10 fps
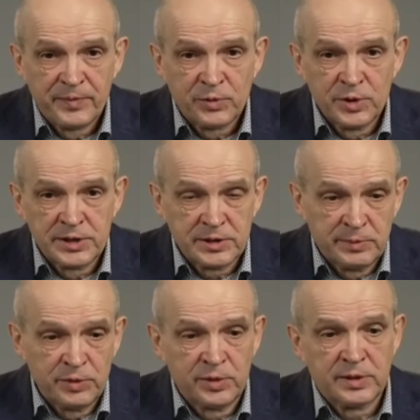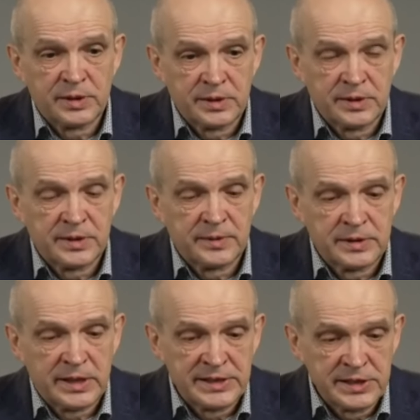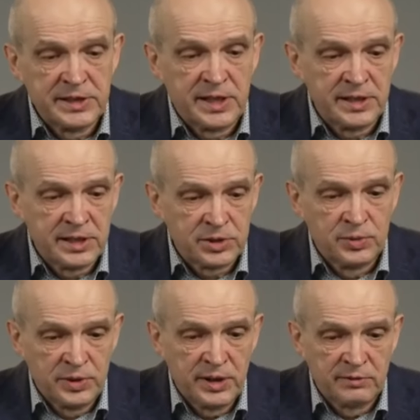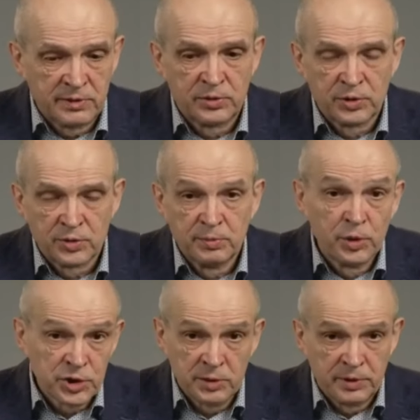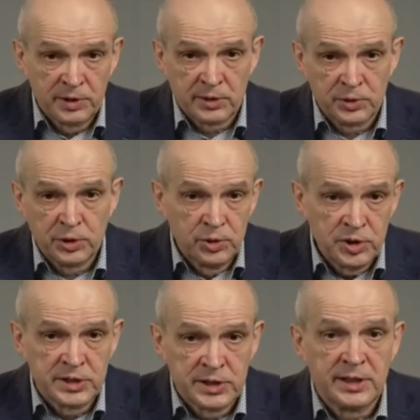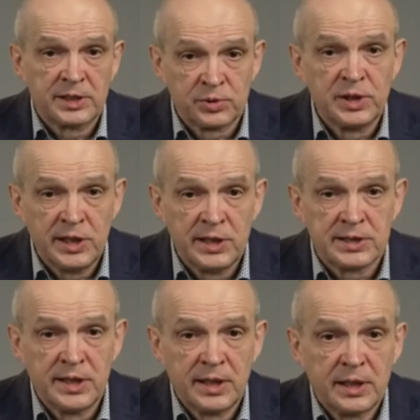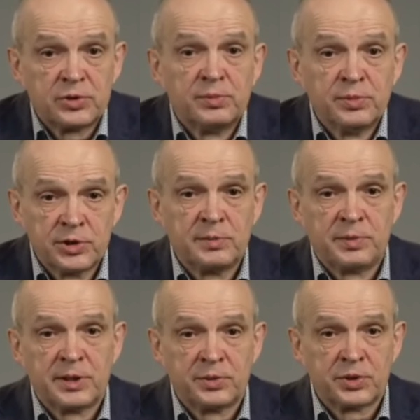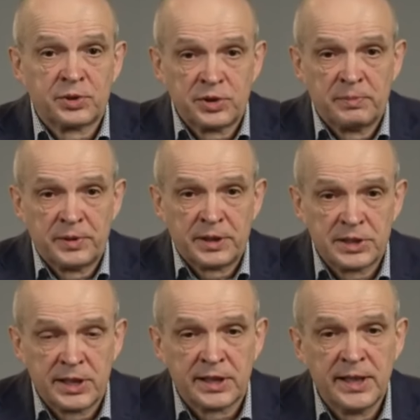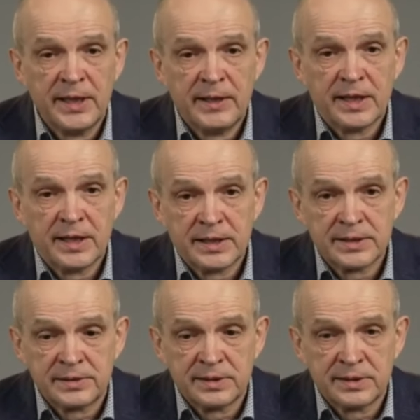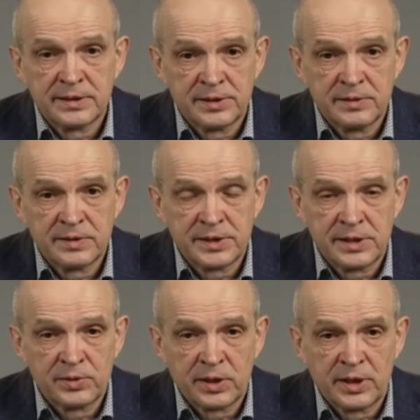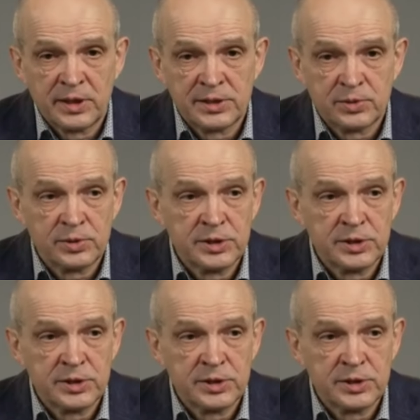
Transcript: То есть само э, осознание, что у людей вокруг может быть оружие, не то что знание, что есть, а что может быть оружие, уже прекращает э, э сразу агрессию.